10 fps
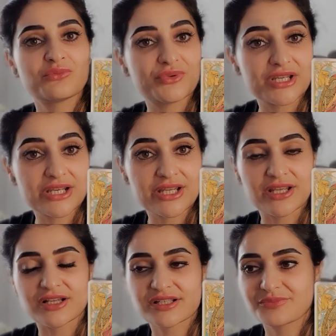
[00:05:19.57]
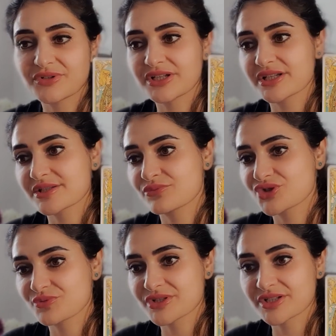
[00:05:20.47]
переезд, переезд
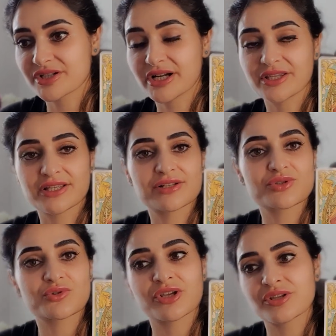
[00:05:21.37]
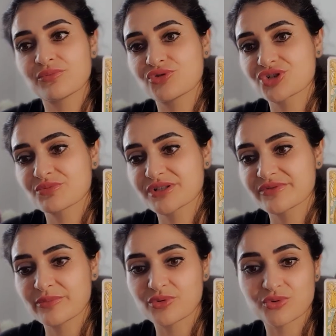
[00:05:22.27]
может быть за границу, это может быть
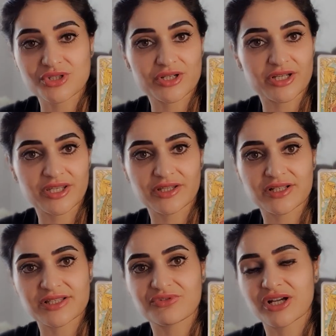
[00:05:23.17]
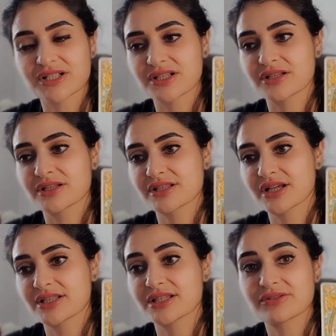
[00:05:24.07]
вопросы какие-то связанные,
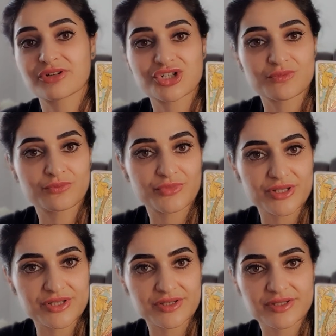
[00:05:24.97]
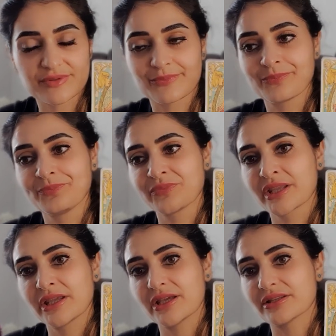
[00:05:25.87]
знаете, с вашим бизнесом,
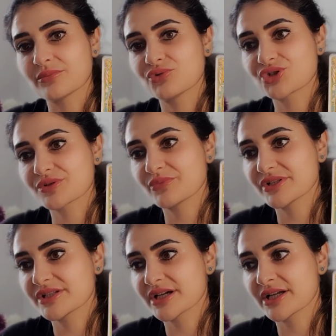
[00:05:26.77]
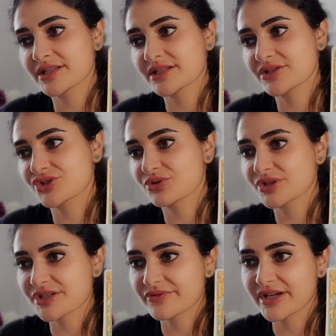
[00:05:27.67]
это может быть, знаете,
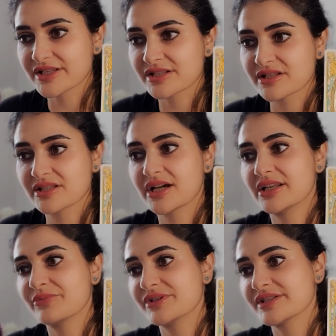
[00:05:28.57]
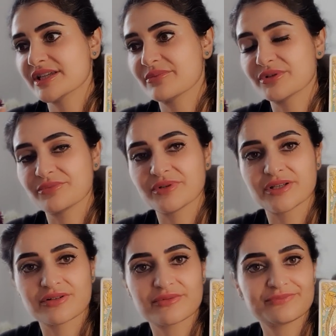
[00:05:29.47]
что-то связано с дальними
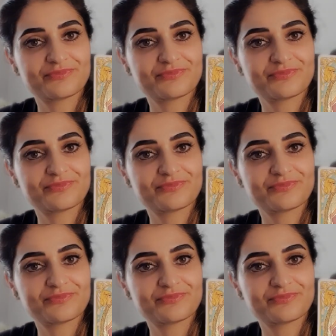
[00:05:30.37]
землями,